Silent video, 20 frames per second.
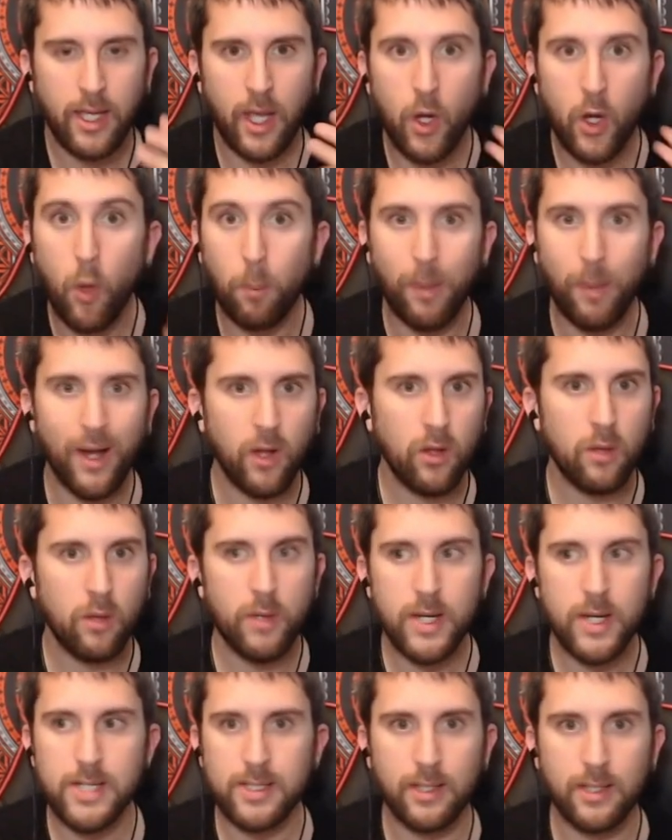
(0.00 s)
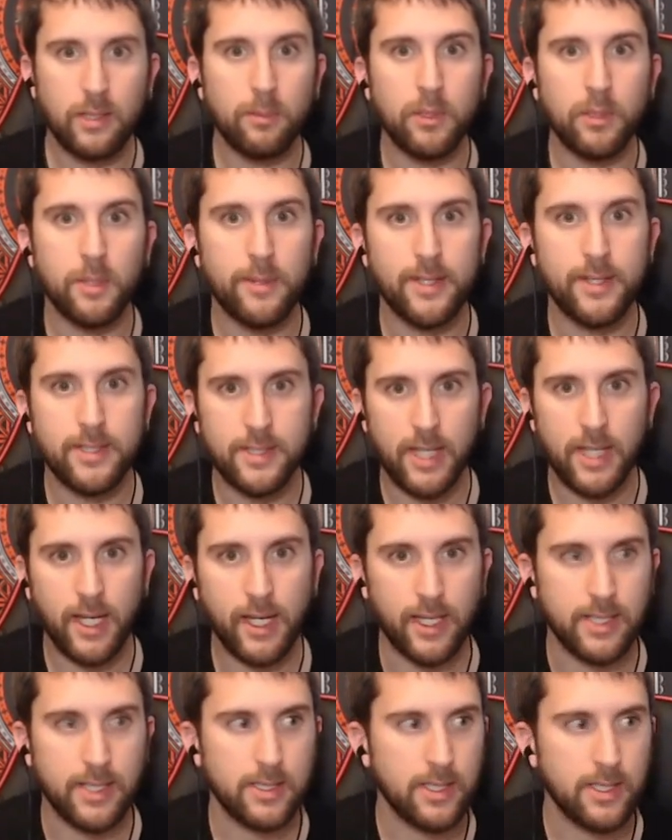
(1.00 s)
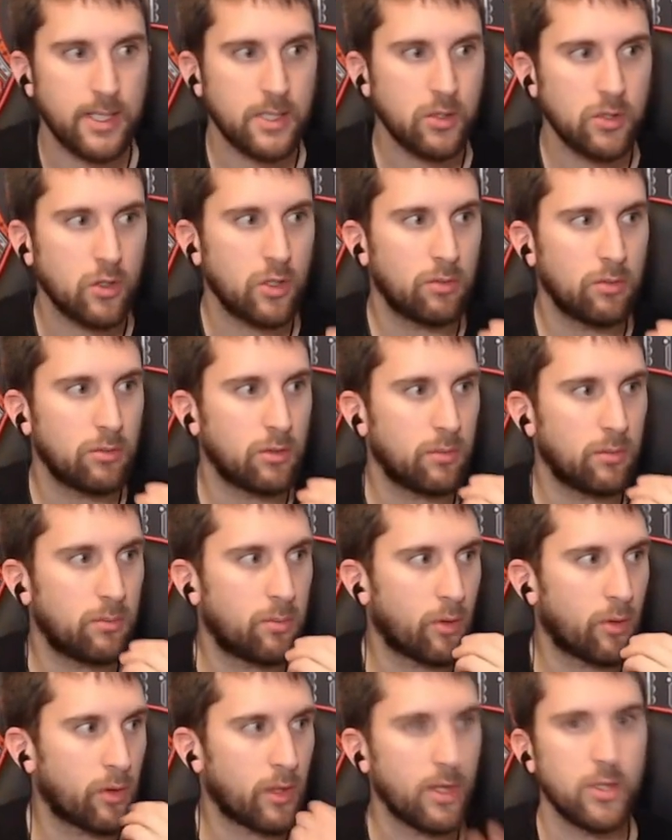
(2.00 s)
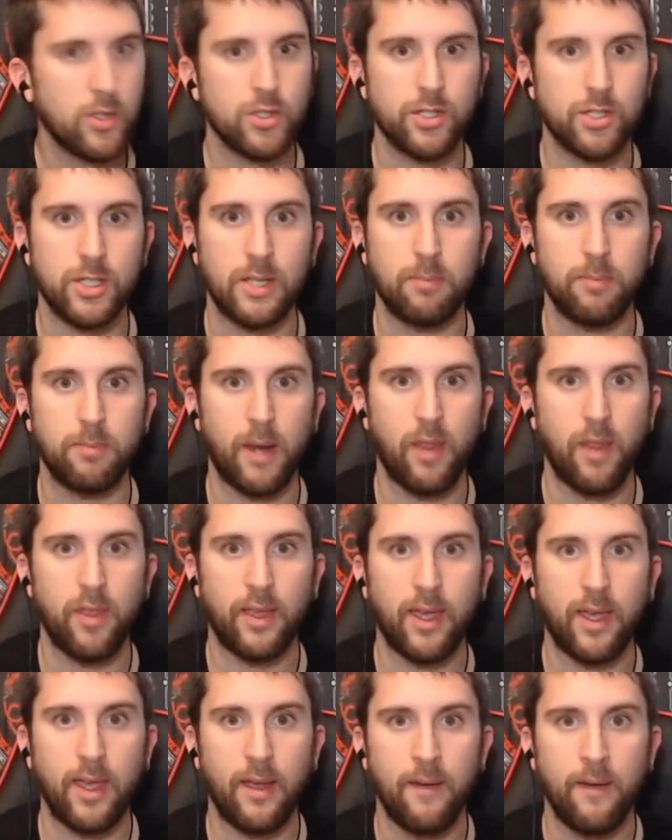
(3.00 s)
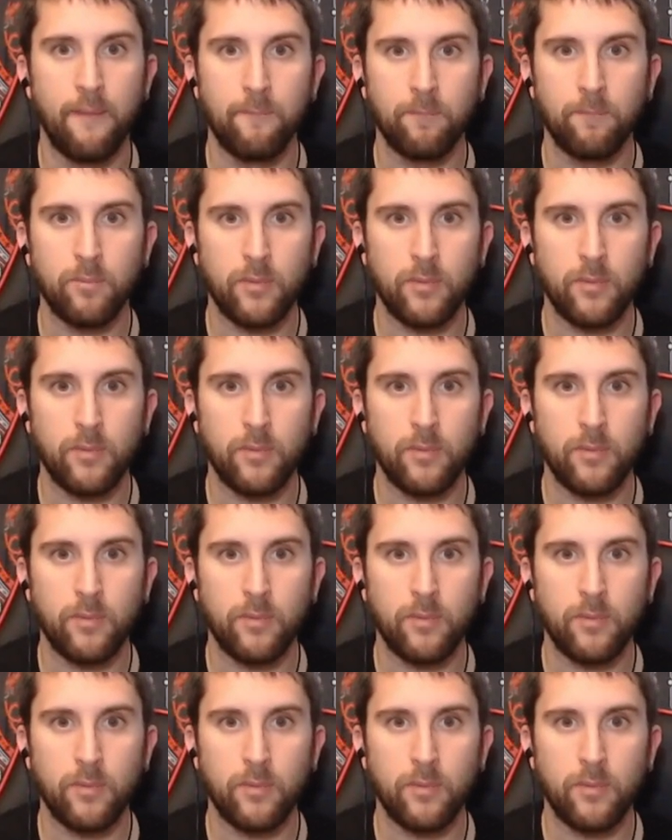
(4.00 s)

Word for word: que no paro de ver este tipo de mensajes y es como, por Dios, y parece que